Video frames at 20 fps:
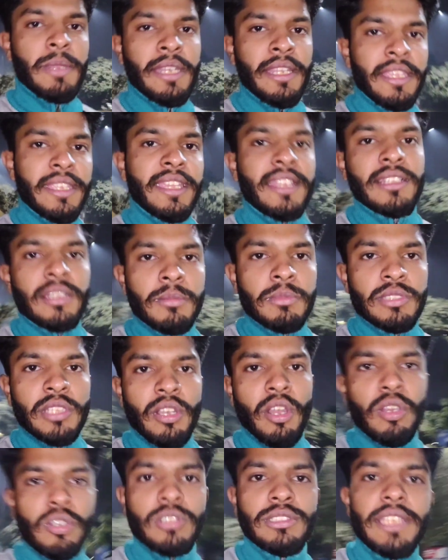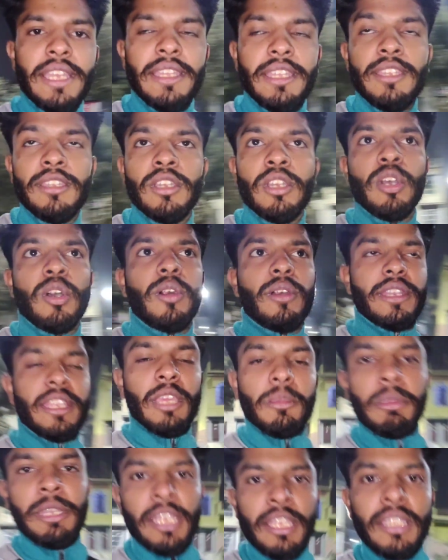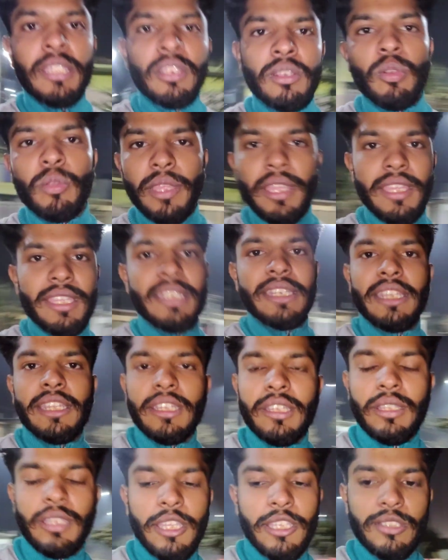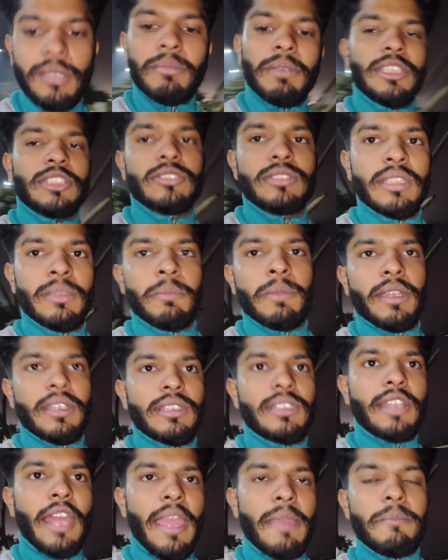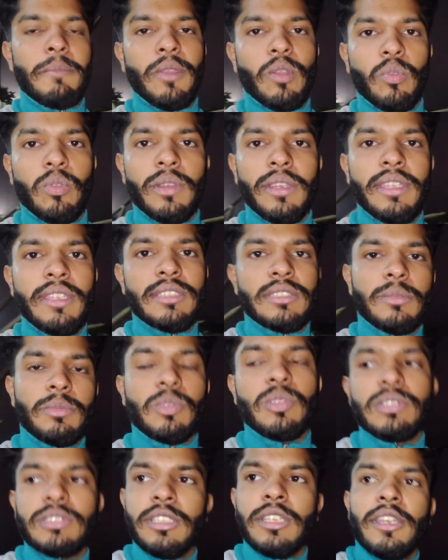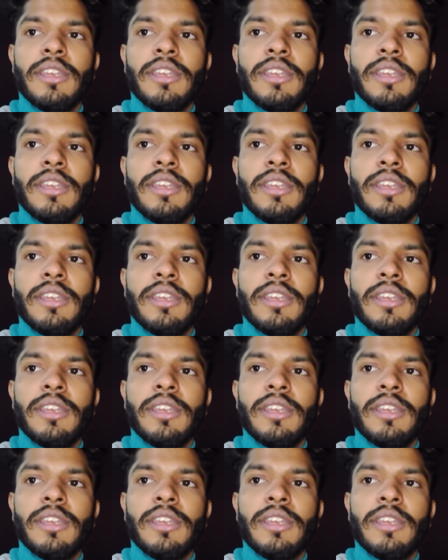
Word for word: ये भी नहीं कि एकदम से लॉक हो जाएगी और ये भी नहीं कि रुकेगी नहीं एकदम मस्त टाइम पे रुक रही है सब कुछ